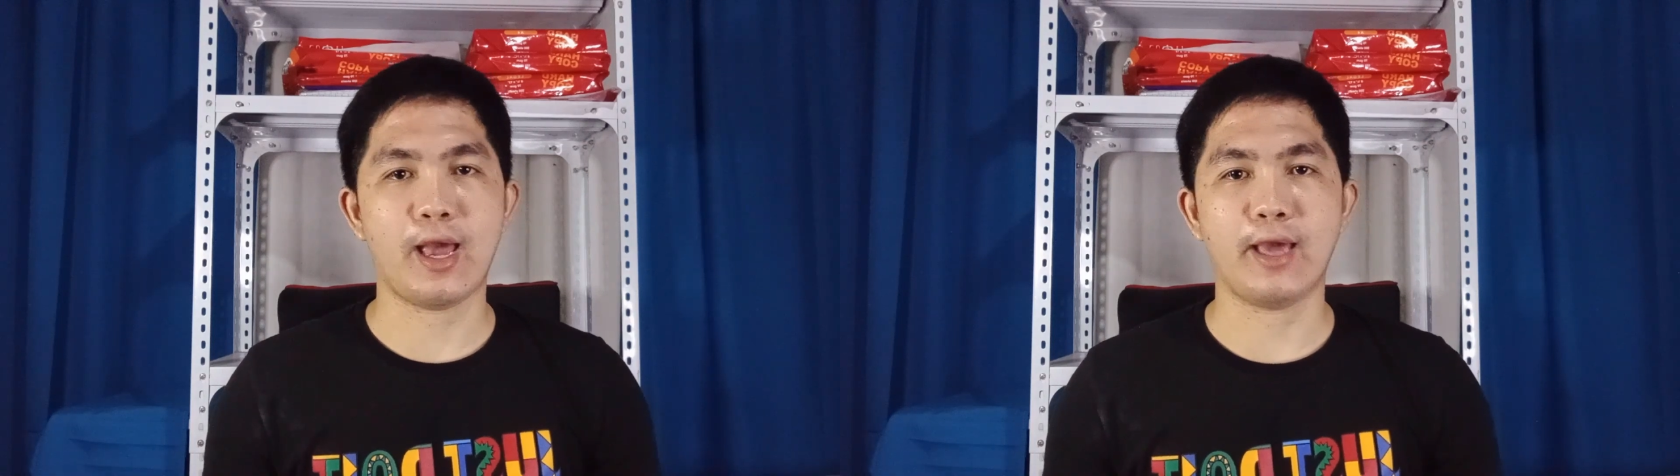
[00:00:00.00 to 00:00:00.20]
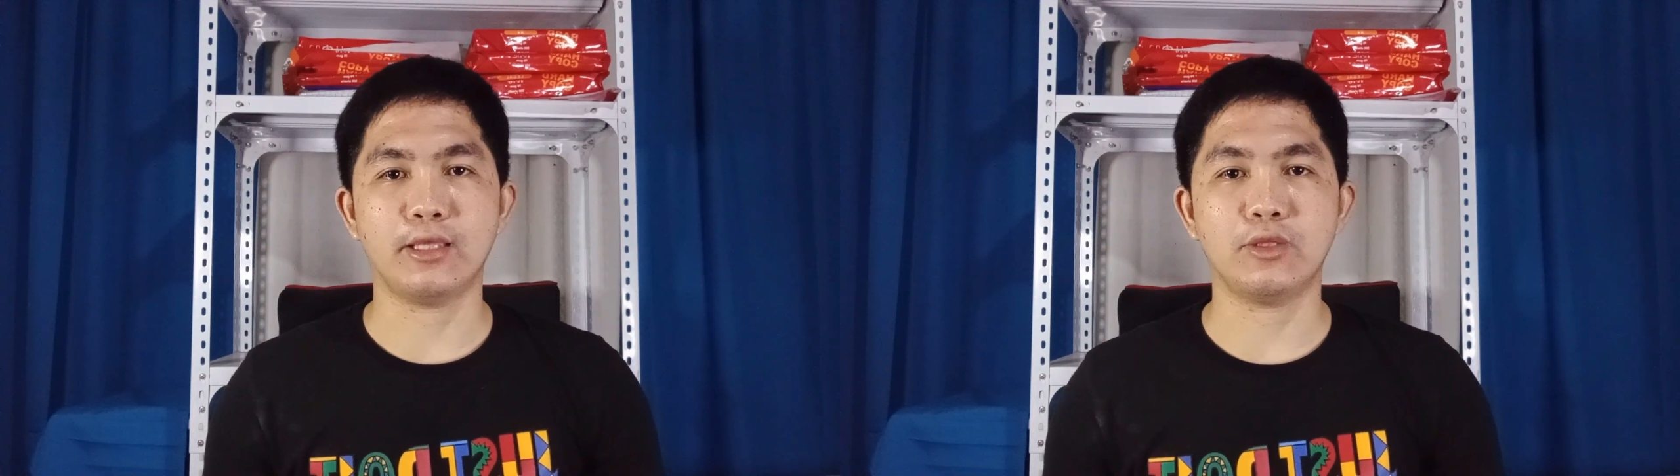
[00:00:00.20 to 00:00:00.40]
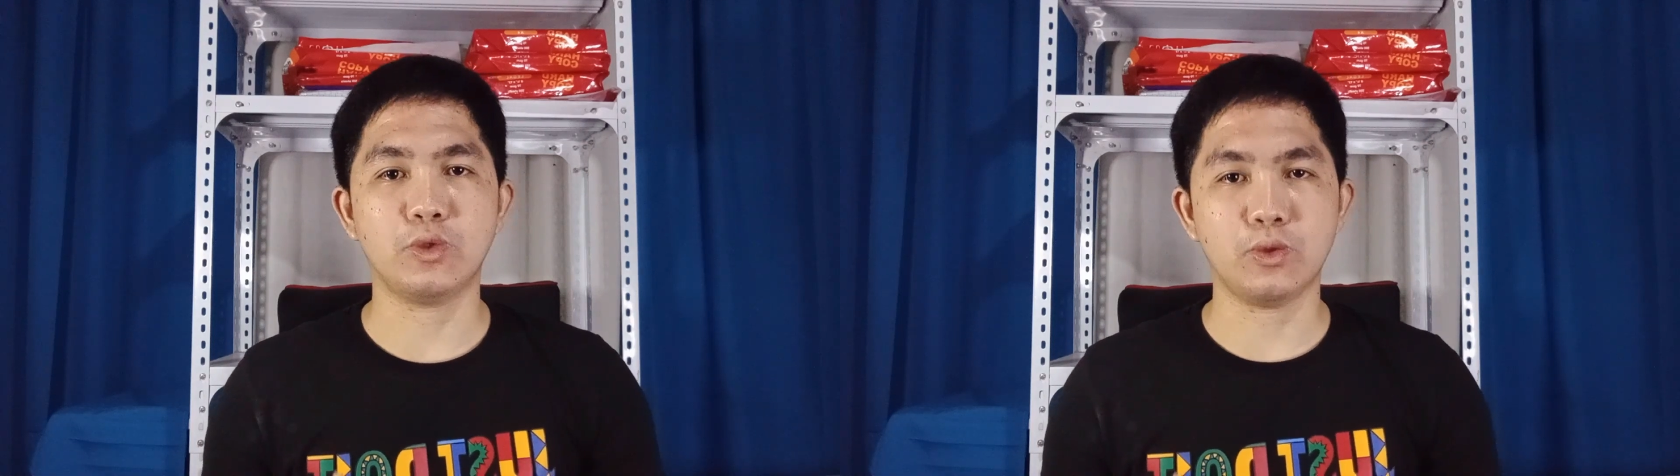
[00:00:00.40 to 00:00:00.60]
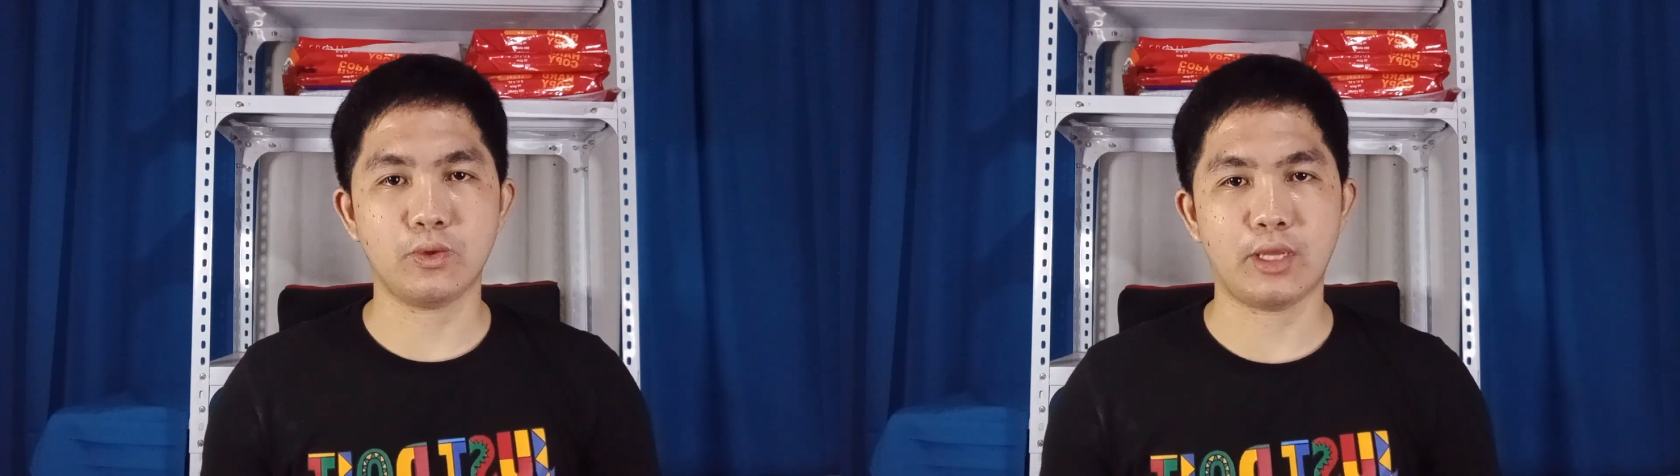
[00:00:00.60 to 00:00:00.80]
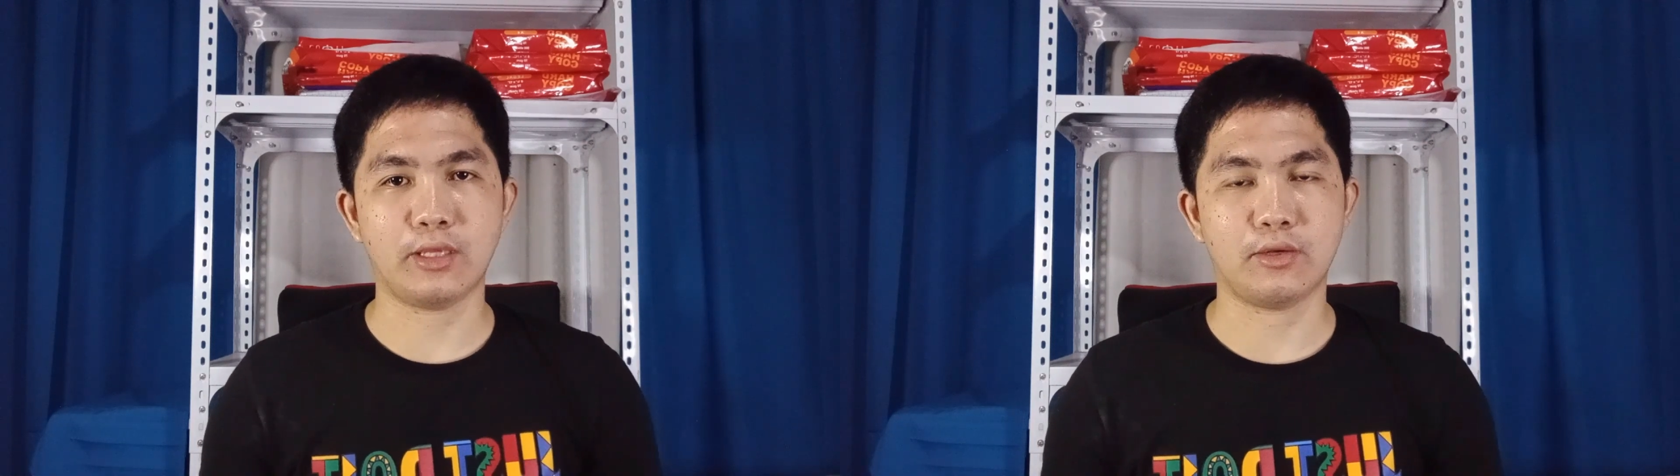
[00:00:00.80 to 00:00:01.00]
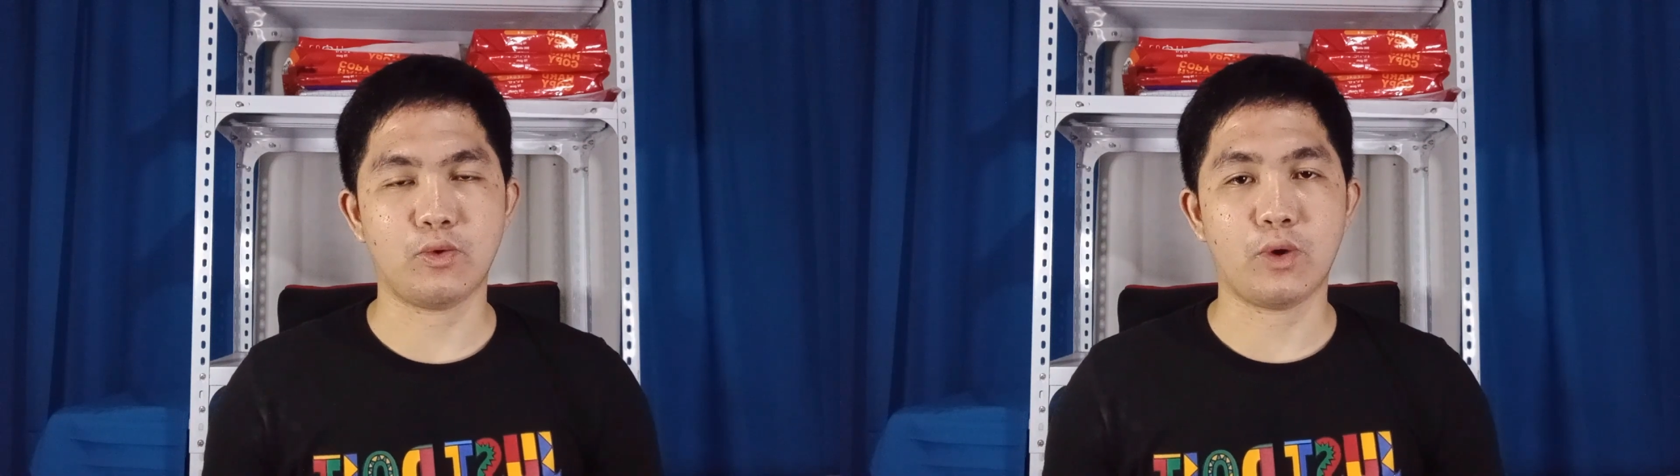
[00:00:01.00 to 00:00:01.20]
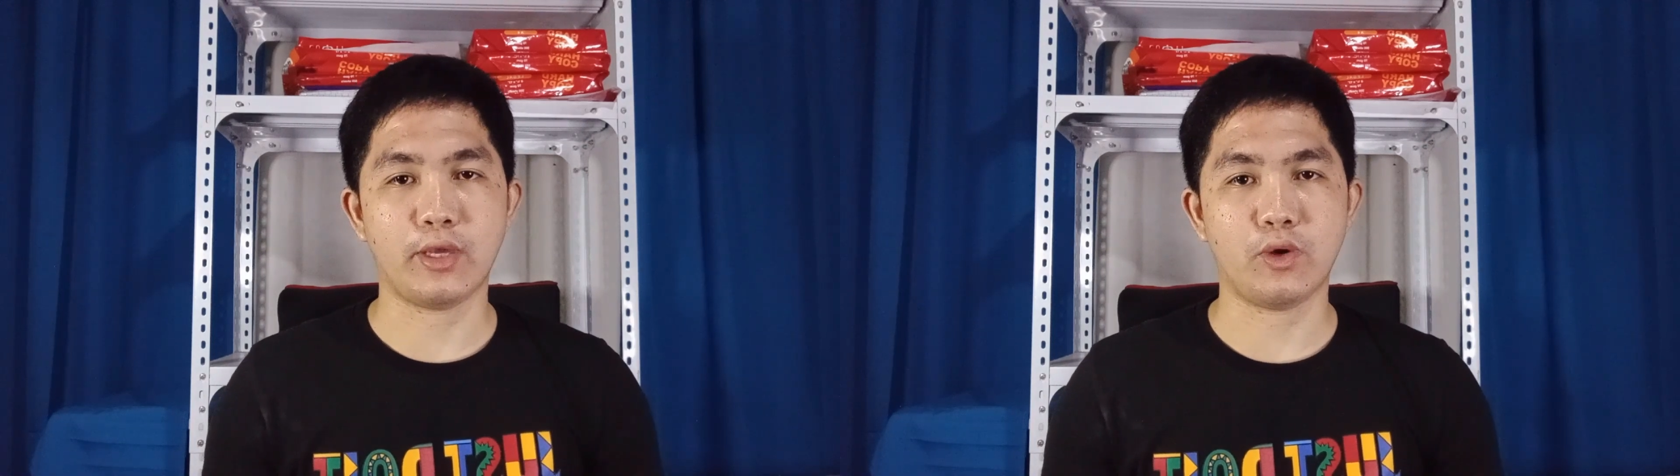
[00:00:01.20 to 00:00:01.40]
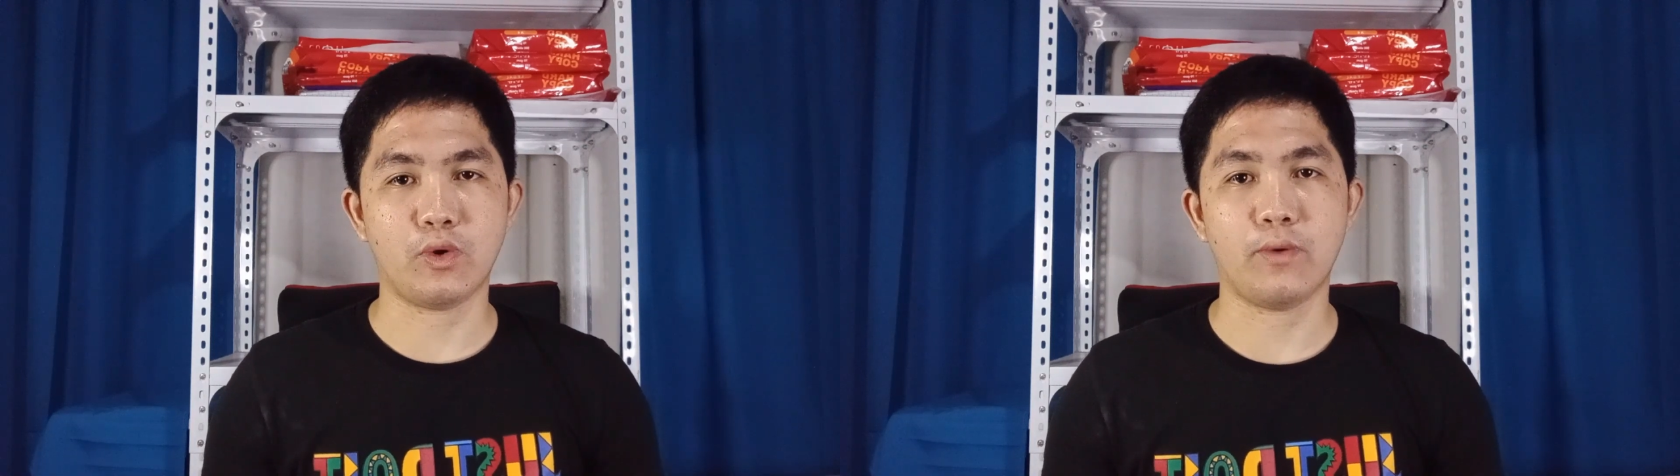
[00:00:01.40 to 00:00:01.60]
ay tuturuan ko
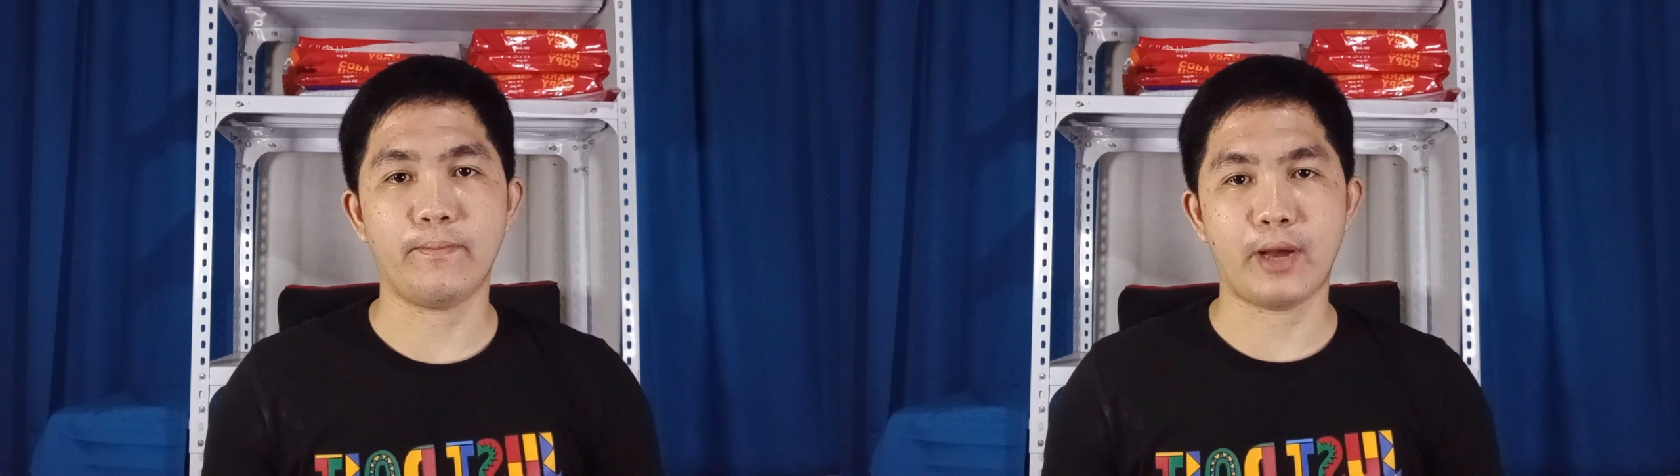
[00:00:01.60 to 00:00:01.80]
kayo kung